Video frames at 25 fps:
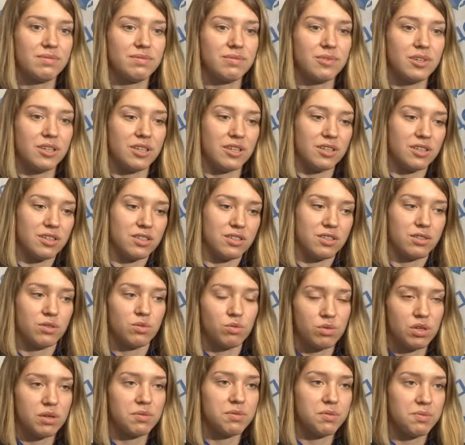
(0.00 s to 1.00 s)
это ну,
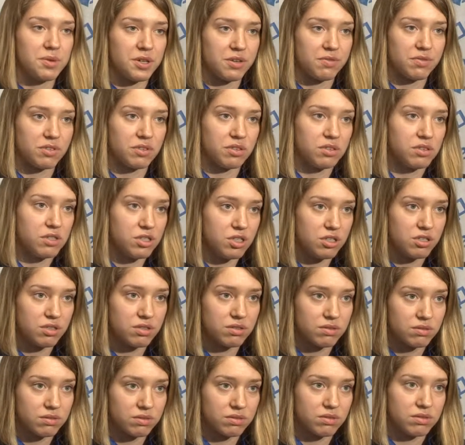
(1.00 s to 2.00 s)
самый первый тир,
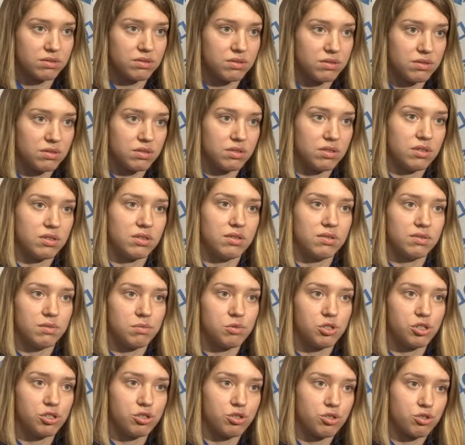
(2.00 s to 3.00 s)
да и
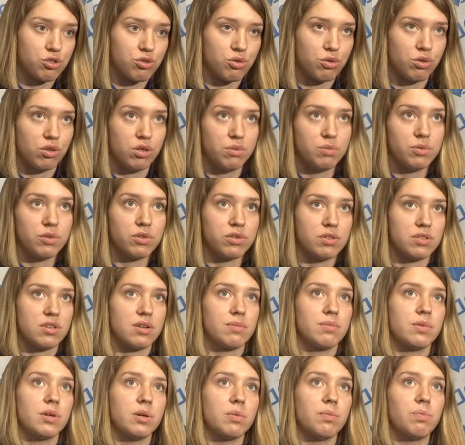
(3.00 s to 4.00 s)
вообще что-либо
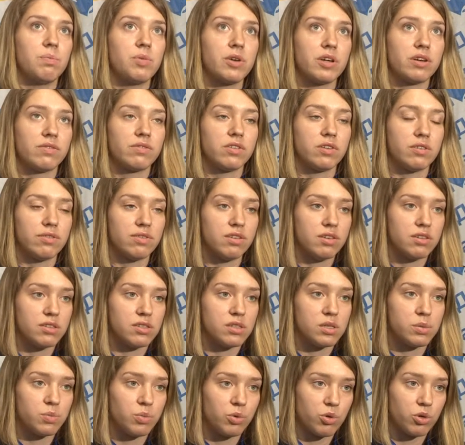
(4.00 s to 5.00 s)
самое первое
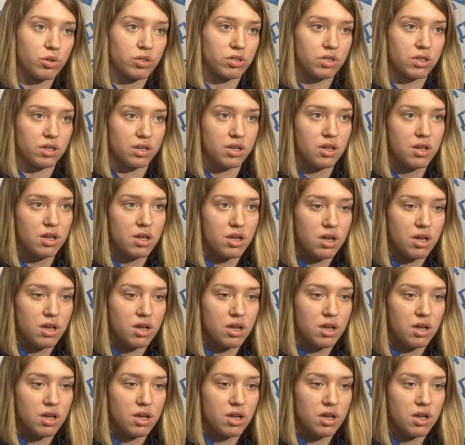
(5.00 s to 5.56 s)
из спорта.